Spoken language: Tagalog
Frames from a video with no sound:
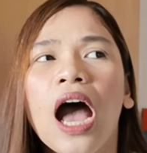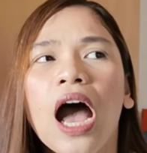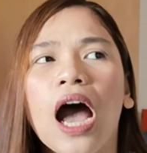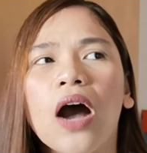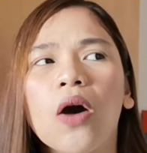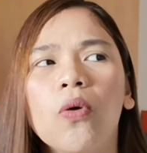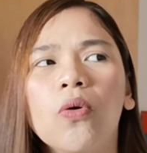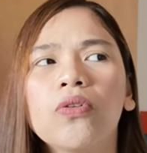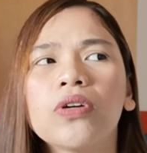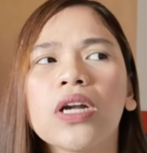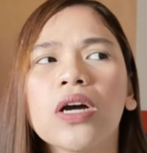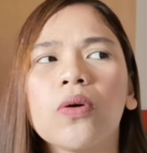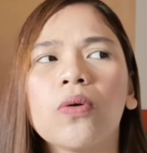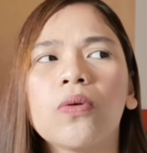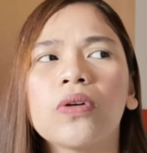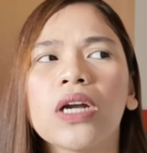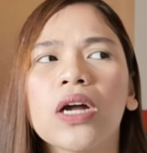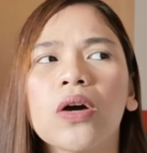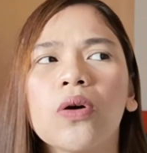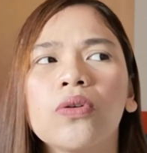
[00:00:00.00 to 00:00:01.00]
ang
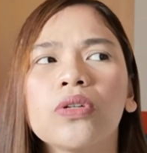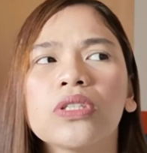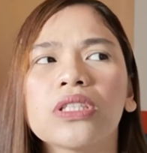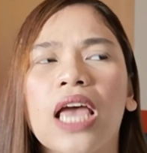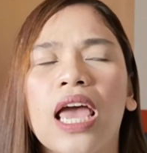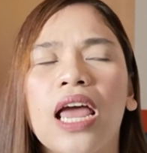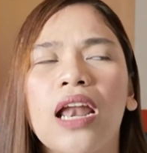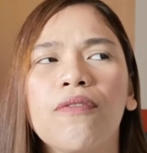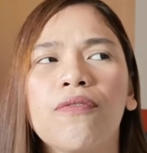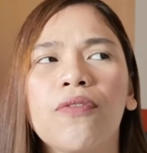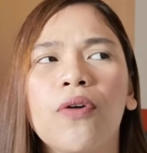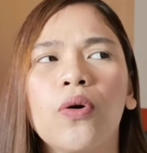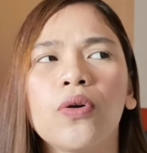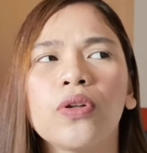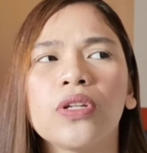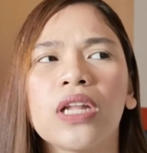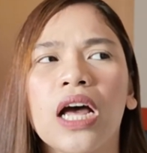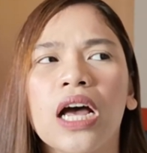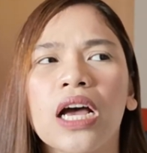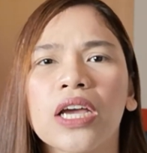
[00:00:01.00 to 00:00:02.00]
unang-una kong
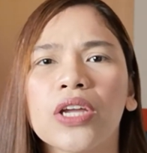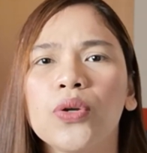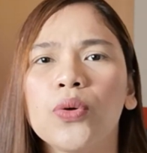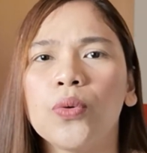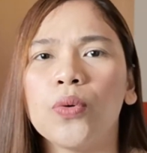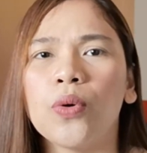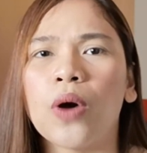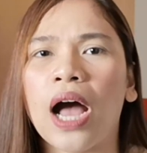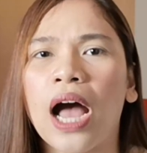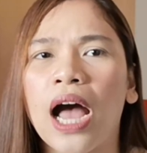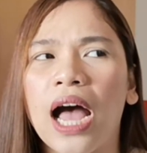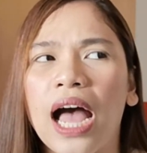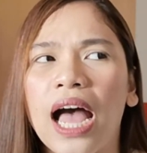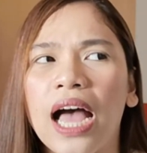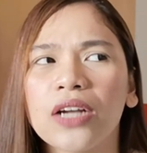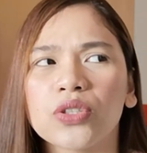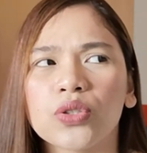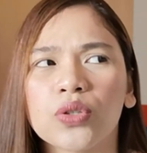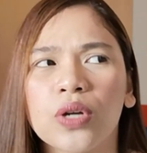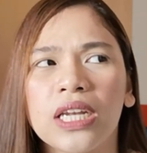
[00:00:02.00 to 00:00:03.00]
cellphone na kinuha,
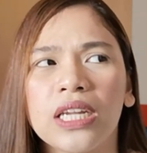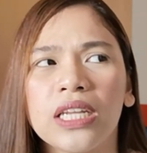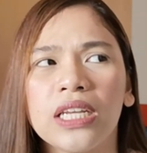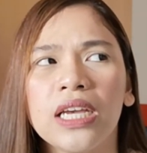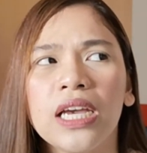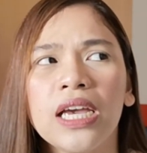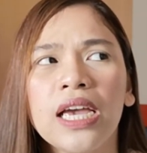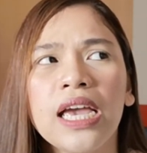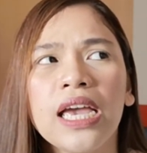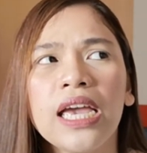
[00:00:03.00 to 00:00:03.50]
actually,